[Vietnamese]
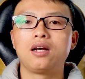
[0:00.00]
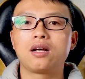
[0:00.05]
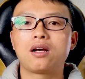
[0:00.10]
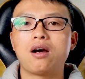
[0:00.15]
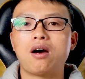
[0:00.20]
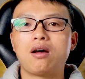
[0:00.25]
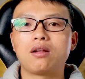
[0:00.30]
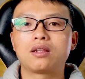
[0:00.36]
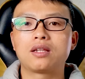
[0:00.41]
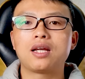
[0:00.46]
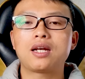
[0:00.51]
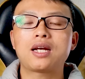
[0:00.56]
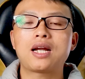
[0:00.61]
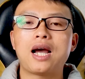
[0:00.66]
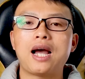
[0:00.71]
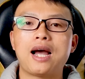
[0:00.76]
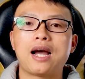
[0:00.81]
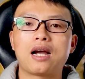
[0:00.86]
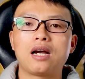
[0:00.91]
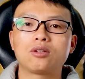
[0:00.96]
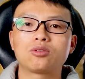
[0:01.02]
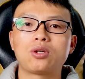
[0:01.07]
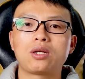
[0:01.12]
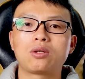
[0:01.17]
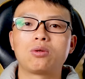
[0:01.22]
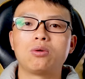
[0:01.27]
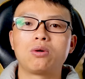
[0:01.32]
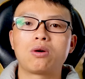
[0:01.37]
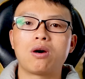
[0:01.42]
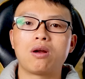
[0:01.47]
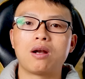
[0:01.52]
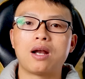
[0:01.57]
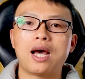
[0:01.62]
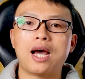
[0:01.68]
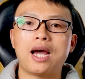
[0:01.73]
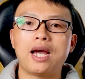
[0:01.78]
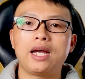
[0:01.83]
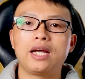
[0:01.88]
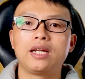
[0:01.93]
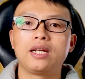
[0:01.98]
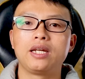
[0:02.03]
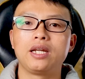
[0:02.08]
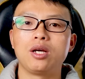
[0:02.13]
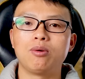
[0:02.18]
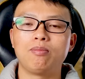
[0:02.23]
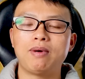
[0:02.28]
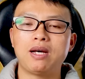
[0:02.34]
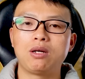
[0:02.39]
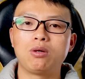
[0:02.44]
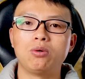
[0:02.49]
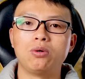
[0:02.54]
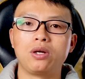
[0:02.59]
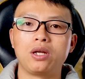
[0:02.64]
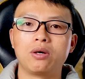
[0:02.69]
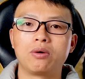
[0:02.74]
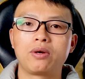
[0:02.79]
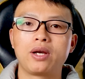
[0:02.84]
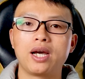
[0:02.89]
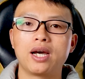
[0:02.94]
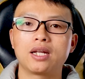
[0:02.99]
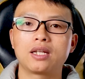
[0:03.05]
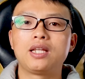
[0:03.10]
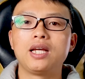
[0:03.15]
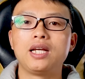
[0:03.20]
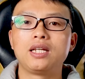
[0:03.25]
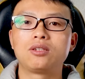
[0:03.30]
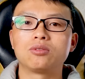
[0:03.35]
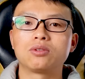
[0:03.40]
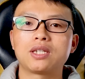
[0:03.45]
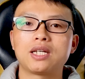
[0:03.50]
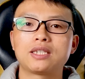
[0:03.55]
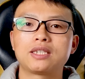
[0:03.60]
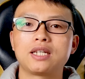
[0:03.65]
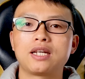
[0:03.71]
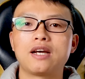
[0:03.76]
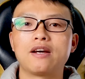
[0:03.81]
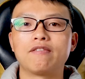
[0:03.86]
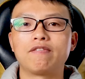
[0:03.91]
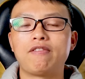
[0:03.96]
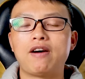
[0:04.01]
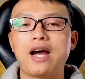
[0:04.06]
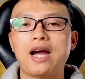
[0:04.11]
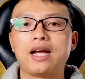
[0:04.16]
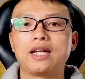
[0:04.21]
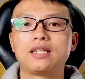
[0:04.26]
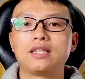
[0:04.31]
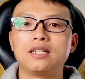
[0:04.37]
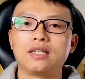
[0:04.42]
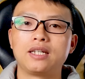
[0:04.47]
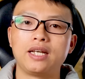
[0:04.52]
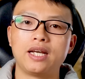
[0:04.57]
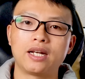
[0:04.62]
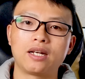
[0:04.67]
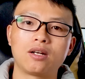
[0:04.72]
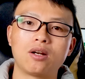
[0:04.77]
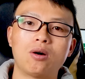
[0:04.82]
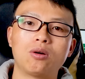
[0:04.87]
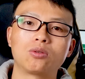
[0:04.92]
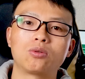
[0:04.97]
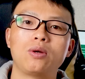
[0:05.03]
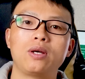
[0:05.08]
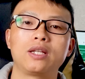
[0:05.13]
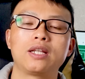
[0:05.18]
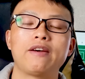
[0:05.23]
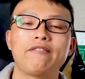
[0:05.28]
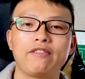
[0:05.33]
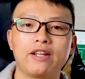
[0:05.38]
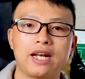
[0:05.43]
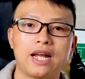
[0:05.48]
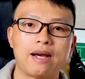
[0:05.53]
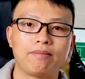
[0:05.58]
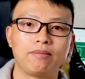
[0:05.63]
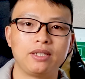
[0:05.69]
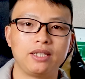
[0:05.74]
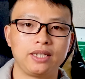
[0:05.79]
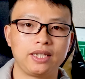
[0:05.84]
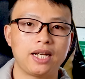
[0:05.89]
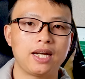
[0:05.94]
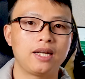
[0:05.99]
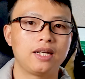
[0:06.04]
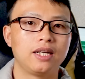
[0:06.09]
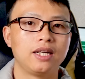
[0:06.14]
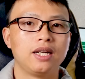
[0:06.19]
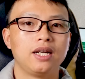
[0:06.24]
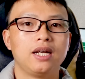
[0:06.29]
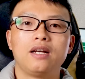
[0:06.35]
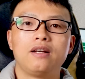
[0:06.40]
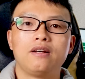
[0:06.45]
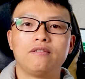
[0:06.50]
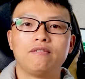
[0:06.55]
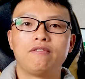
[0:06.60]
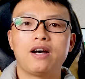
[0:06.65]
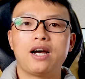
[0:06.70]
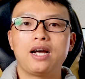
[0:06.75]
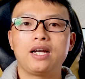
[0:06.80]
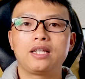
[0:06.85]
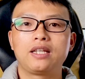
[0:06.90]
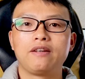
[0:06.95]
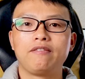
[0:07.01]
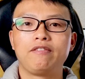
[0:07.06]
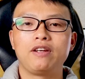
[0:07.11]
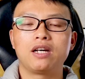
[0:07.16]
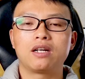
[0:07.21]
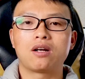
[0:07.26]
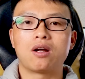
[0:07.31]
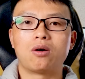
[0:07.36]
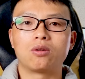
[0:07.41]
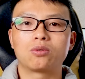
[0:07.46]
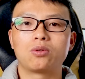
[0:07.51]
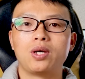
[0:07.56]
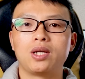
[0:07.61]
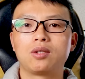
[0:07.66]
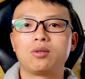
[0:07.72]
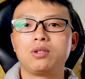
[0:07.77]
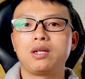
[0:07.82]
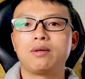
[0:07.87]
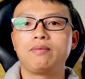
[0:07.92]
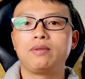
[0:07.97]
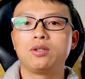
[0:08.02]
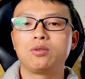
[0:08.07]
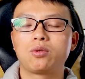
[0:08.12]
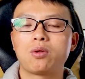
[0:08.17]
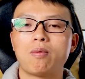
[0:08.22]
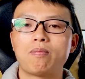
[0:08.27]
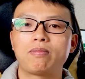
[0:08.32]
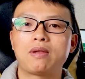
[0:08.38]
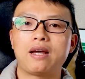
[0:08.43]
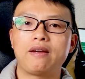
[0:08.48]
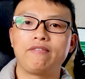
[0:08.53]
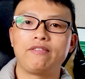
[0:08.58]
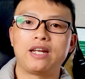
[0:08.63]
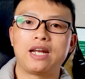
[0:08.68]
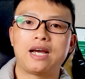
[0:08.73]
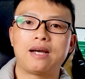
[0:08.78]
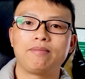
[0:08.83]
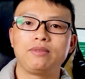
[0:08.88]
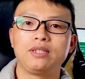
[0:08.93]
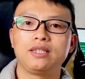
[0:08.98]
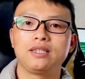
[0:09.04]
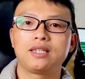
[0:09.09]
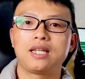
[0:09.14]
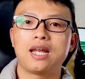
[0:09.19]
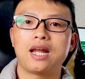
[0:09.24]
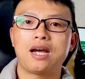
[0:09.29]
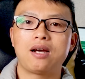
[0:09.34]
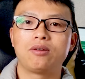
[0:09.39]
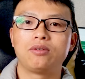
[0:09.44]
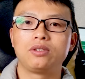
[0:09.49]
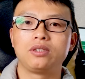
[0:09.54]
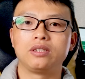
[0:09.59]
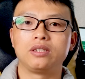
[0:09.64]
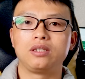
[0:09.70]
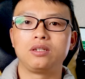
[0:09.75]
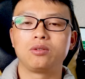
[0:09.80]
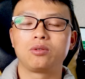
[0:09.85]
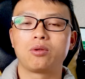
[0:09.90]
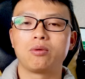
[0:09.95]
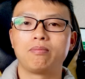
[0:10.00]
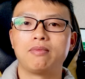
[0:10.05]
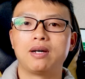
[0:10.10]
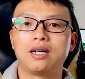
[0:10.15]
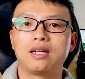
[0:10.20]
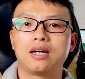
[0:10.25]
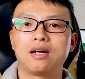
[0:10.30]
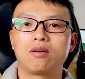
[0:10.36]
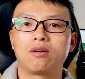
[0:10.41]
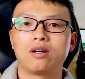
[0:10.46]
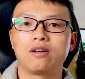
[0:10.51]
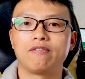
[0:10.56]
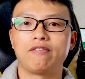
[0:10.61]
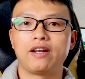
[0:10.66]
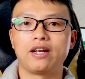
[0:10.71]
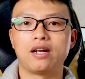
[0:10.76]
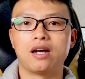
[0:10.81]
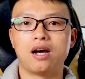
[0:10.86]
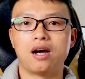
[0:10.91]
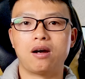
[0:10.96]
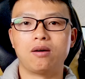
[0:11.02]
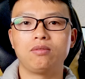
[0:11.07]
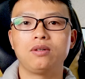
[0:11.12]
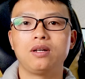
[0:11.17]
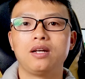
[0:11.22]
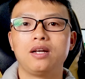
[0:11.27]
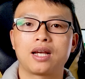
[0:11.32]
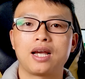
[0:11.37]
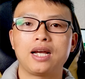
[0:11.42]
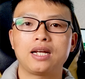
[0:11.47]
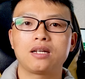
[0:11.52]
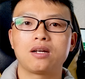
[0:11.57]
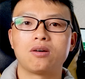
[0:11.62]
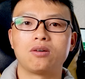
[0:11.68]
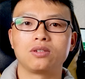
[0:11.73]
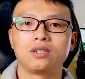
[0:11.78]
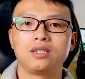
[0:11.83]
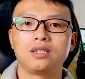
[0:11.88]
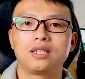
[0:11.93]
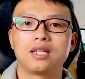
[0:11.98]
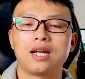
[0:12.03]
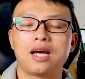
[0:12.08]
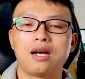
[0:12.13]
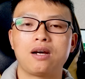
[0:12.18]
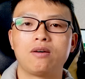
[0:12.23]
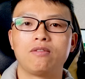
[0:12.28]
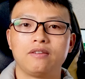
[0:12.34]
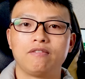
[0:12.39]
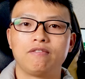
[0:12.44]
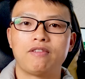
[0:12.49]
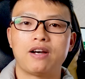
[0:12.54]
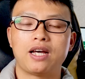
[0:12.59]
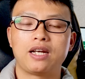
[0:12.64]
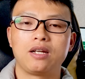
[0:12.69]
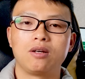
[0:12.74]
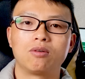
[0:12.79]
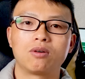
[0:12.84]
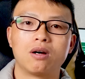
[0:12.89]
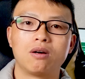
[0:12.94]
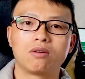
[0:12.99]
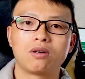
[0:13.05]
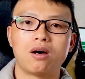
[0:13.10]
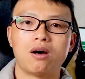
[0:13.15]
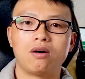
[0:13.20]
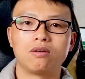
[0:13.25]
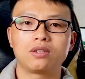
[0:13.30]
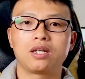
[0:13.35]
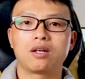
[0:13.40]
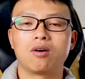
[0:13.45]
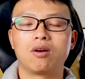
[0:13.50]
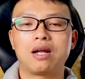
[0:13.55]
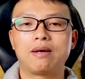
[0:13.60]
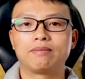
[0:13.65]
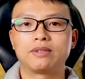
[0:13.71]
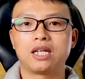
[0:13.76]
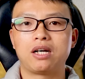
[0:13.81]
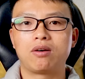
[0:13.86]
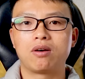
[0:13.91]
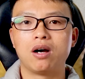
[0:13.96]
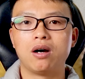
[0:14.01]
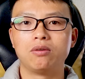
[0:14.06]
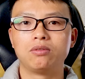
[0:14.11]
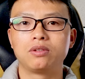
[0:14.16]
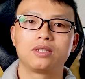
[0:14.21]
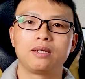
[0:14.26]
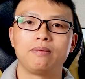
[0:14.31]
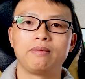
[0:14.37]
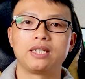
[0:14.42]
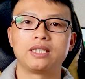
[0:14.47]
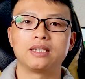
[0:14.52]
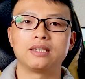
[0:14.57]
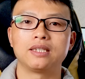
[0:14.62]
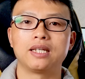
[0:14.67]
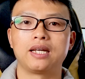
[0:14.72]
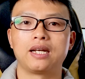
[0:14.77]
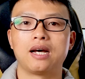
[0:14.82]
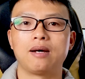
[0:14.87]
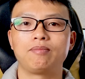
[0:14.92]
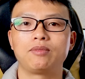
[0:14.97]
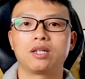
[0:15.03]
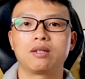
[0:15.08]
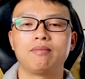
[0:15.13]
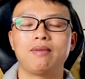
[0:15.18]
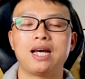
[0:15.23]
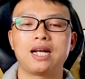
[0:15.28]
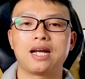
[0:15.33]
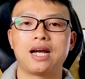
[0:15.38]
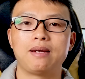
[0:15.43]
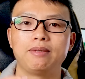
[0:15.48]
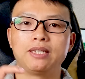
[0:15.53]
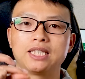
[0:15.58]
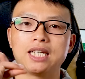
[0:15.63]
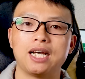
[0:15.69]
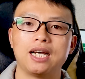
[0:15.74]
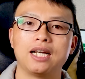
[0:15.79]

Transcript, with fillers: Còn tất cả các doanh thu còn lại, nếu mà đủ điều kiện thì chúng ta sẽ cần phải thực hiện đóng thuế tại Việt Nam nữa nhé. Vậy thì việc đóng thuế thu nhập YouTube tại Việt Nam như thế nào? Những YouTuber nào cần phải đóng? Cách đóng như thế nào? Và nếu không đóng thì có làm sao không? Thì mình sẽ giải đáp cho các bạn ngay bây giờ.